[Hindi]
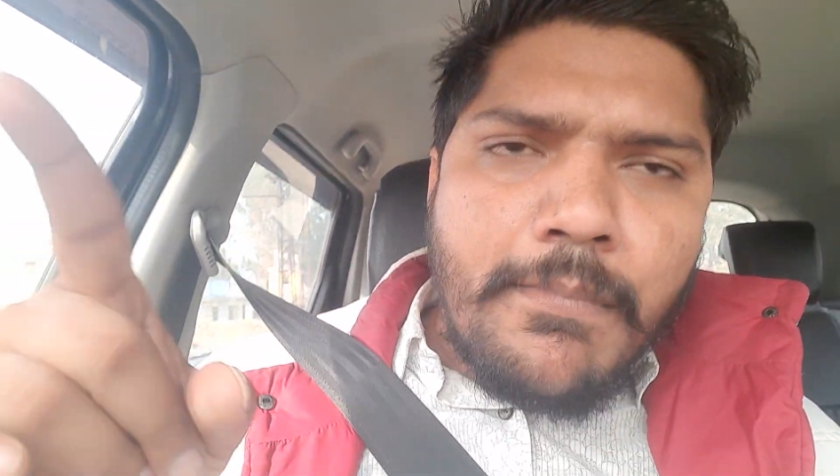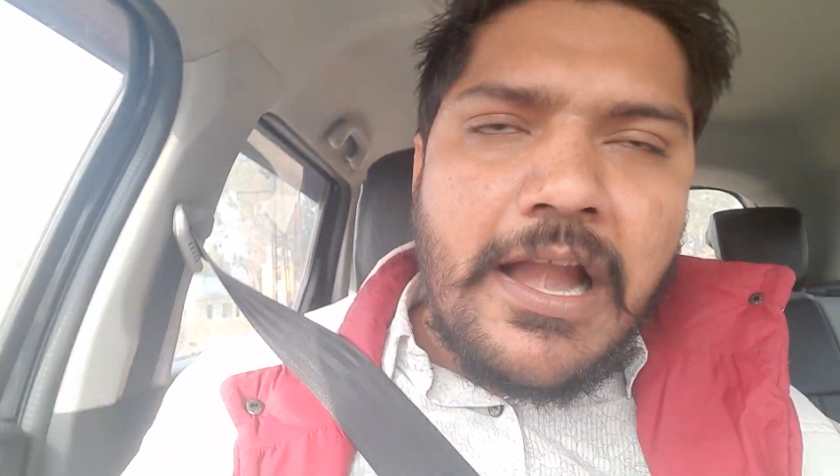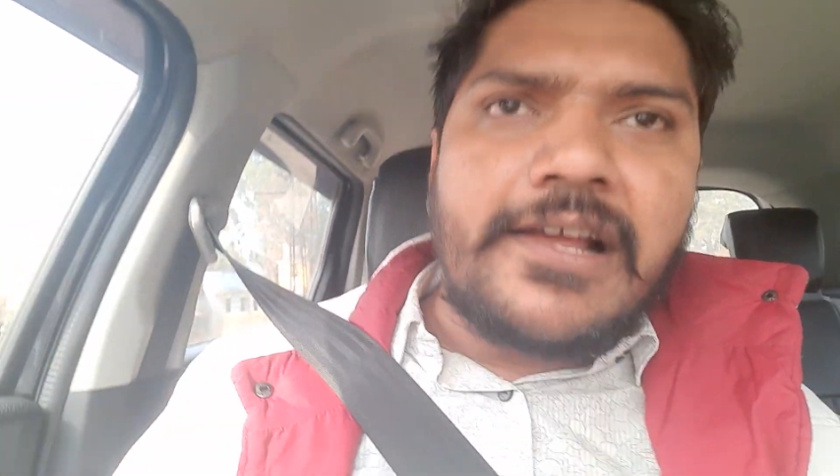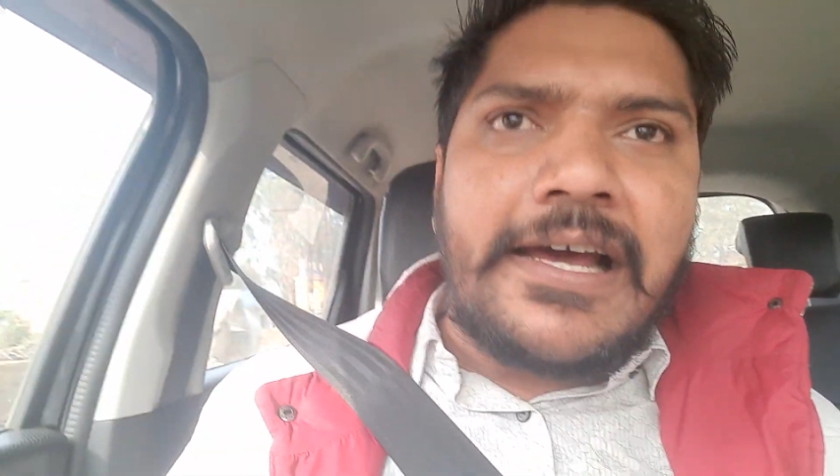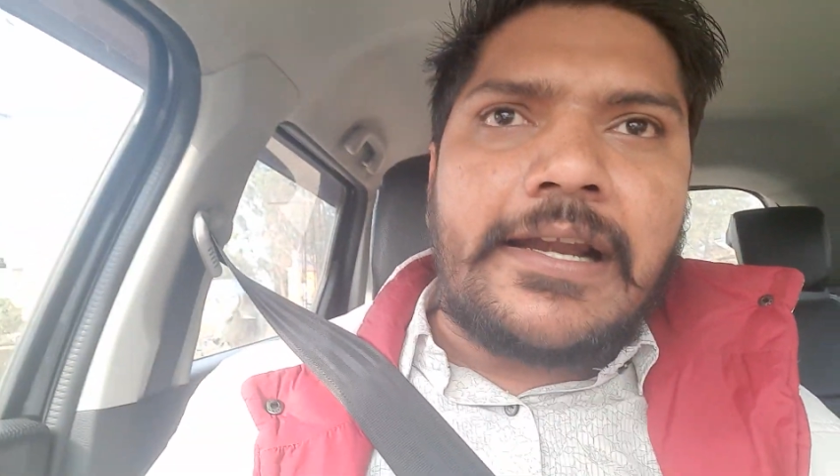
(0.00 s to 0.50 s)

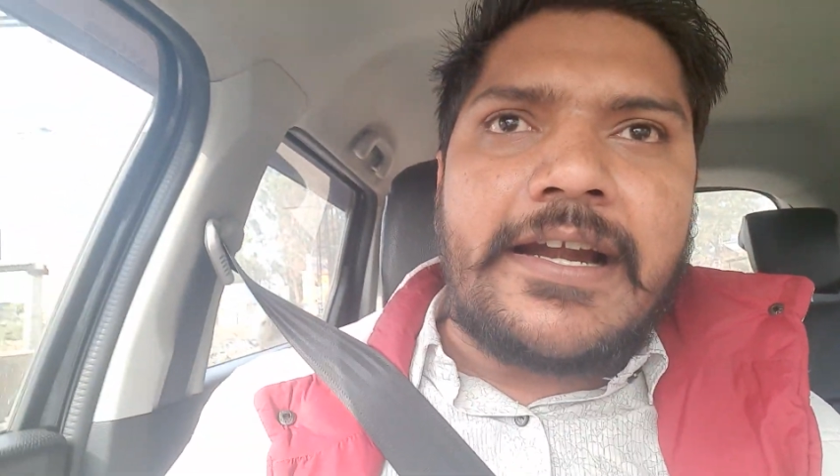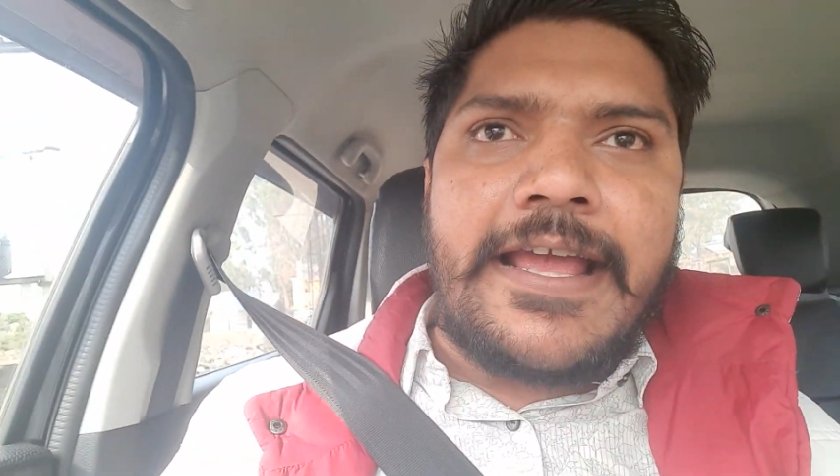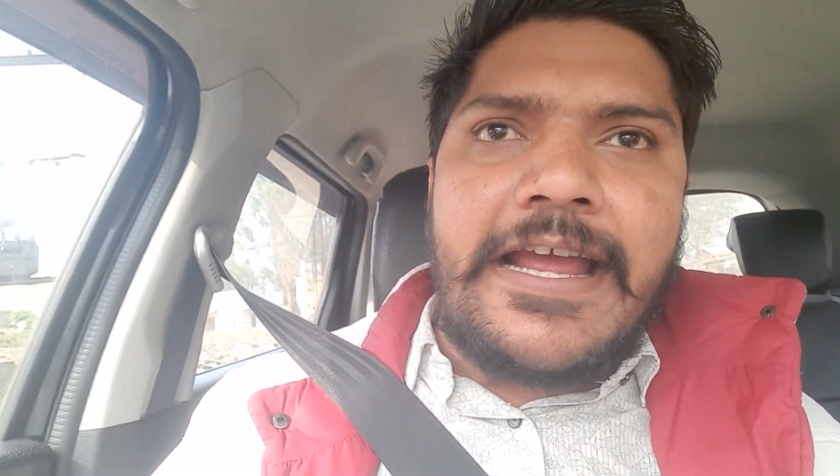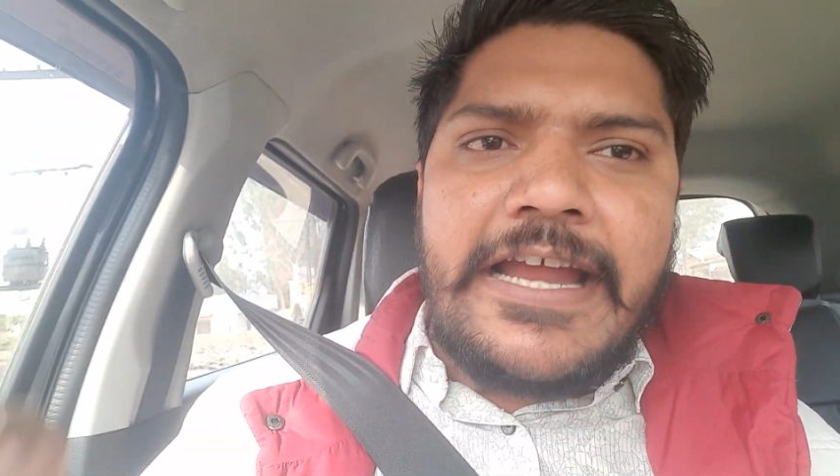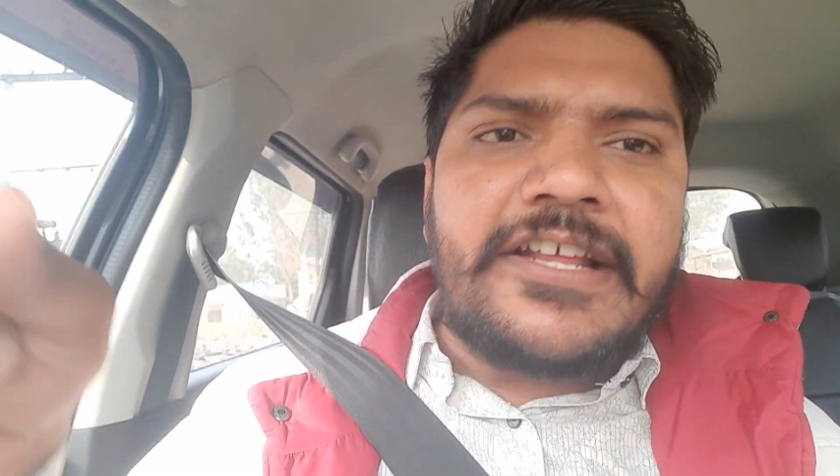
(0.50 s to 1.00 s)
मिलकर
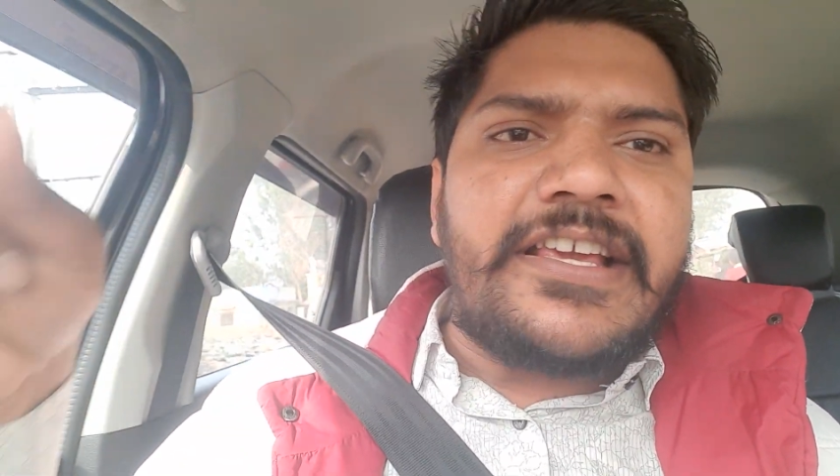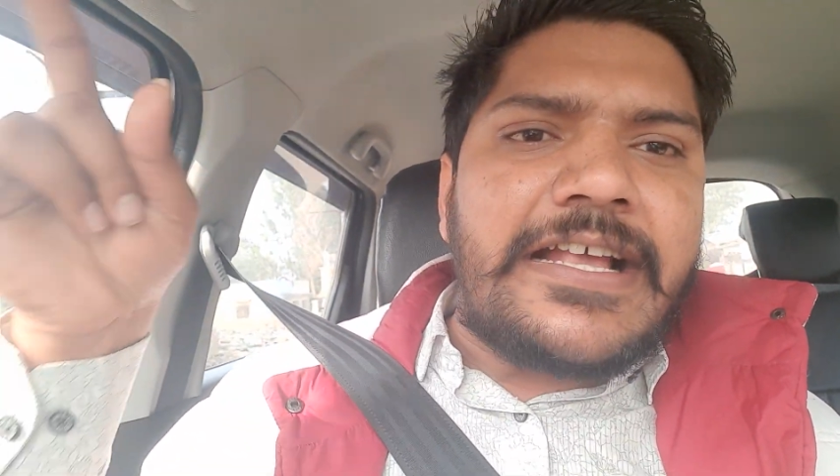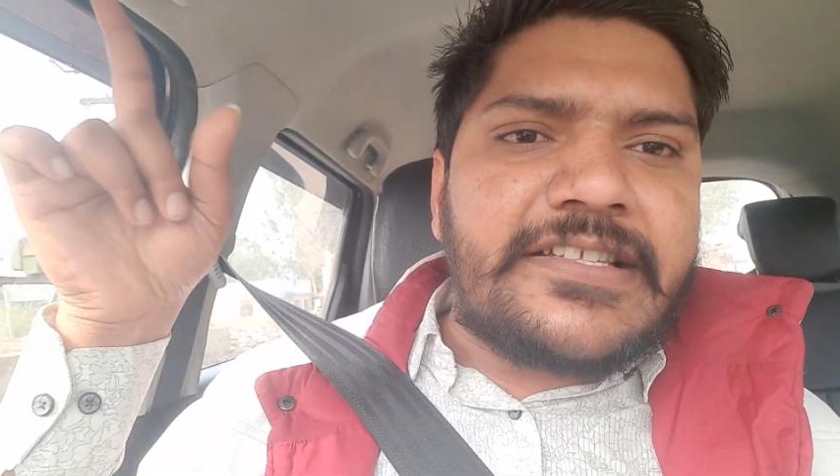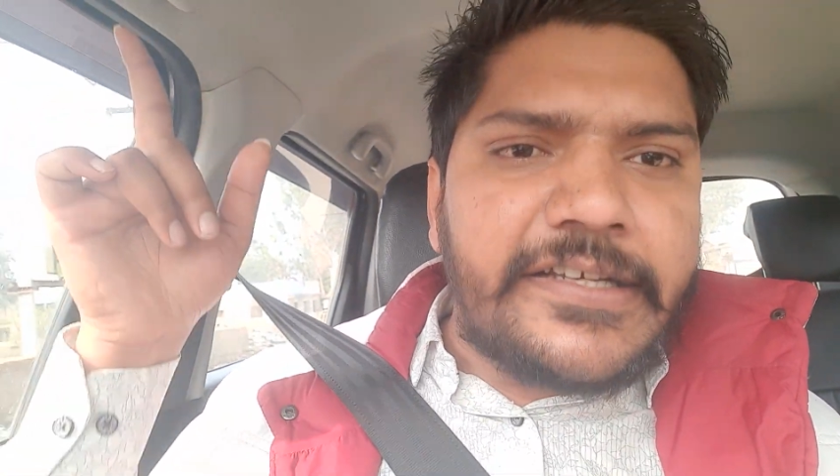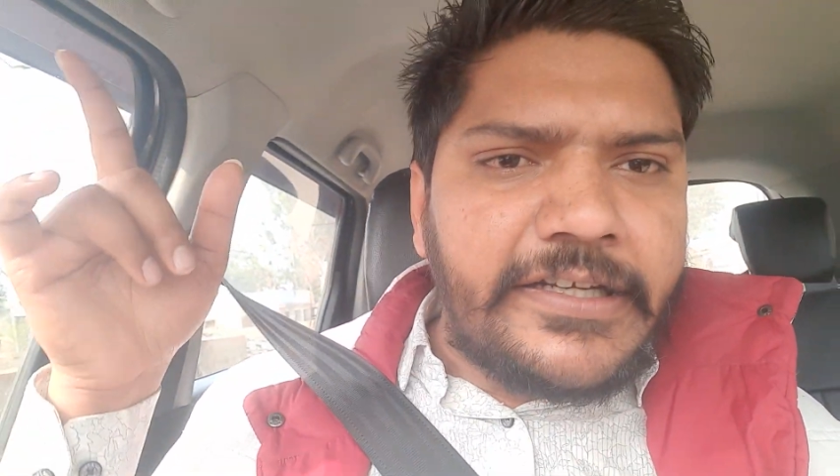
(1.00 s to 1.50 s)
लड़ेंगे इनकी
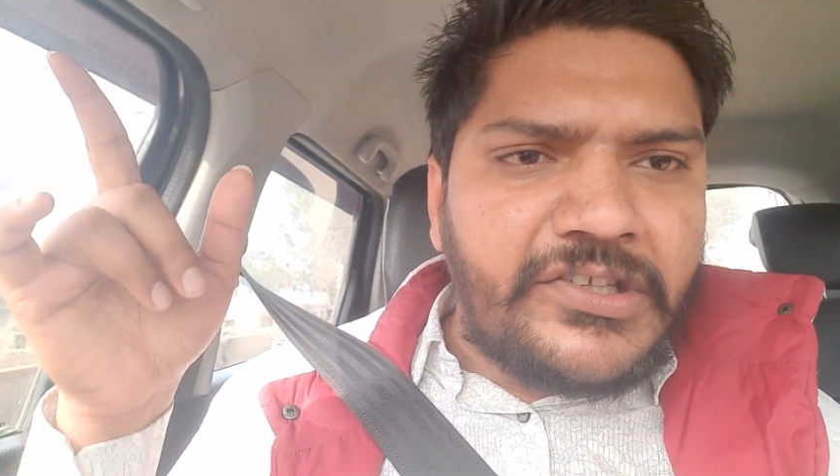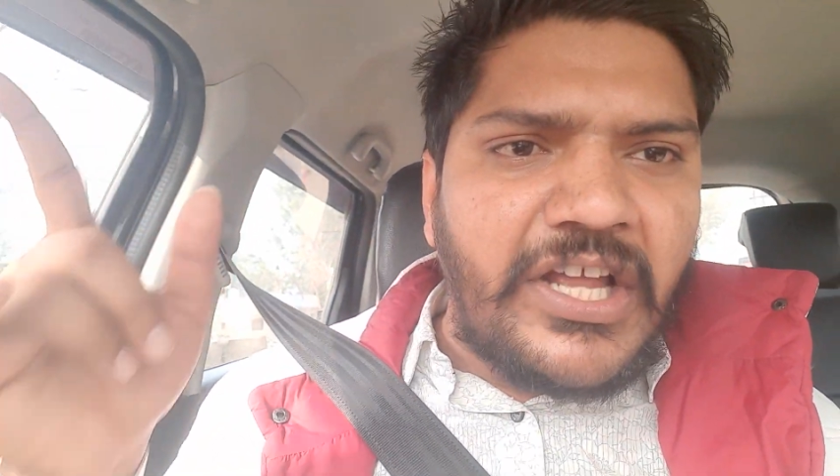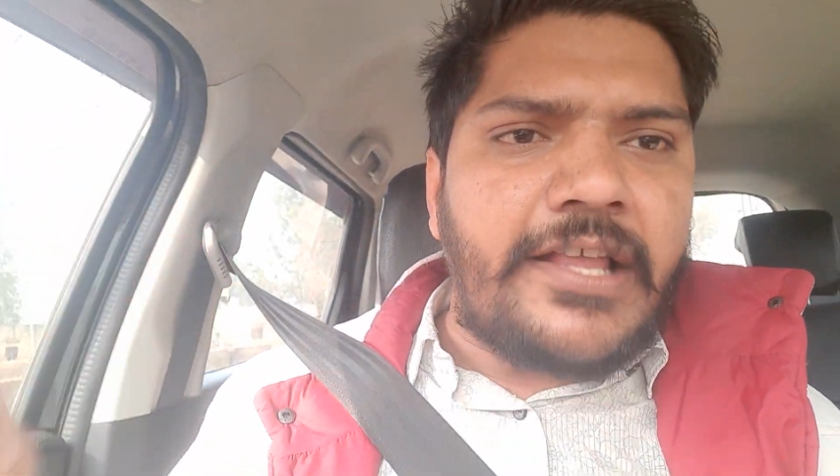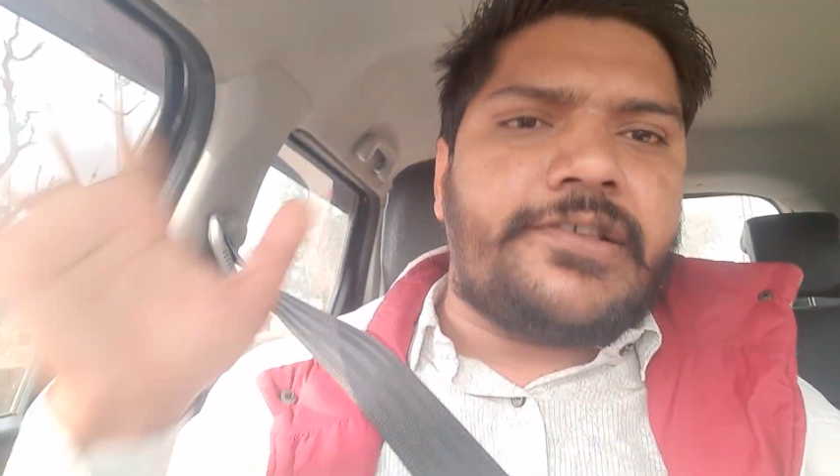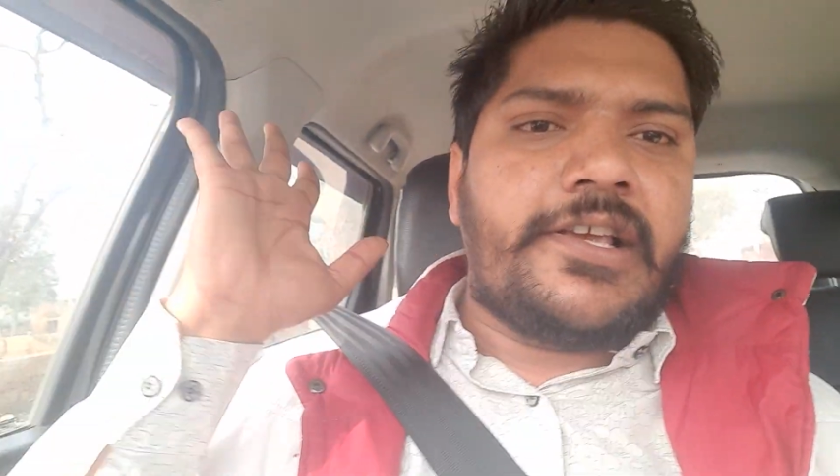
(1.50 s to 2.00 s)
ऐसी की
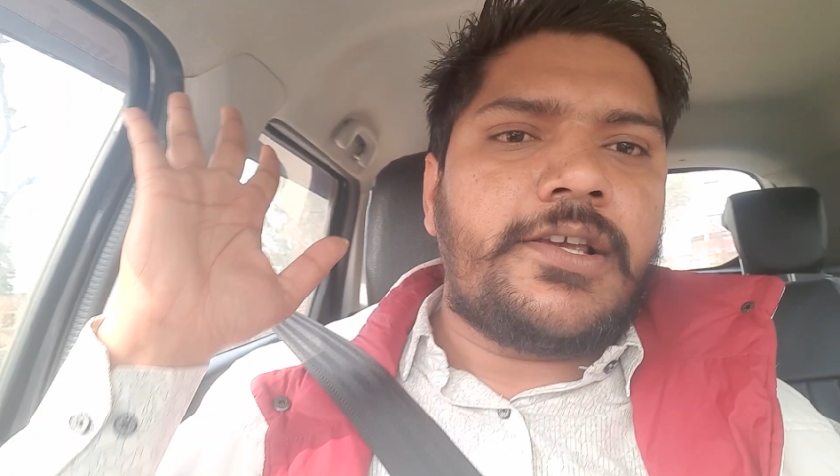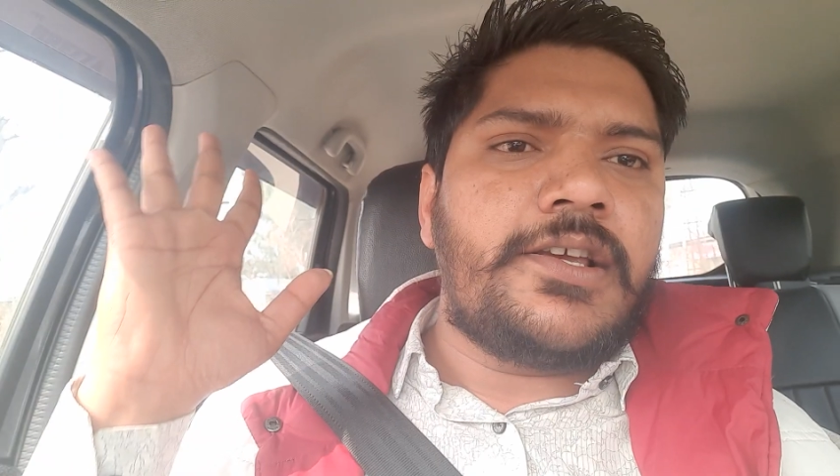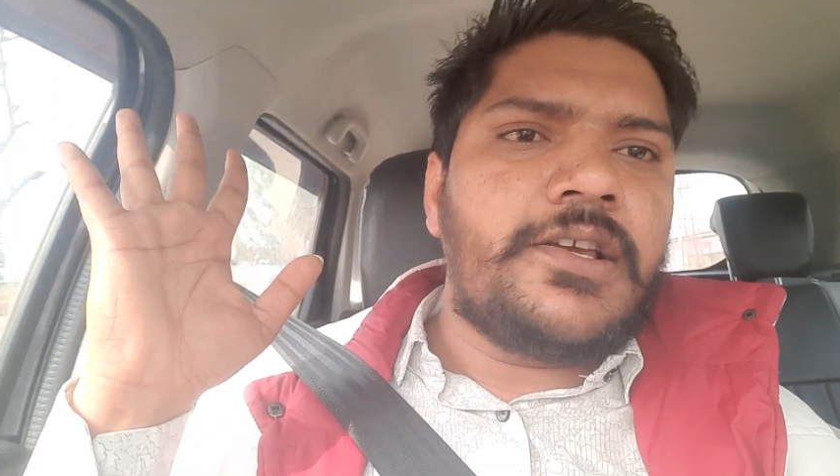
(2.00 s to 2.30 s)
तैसी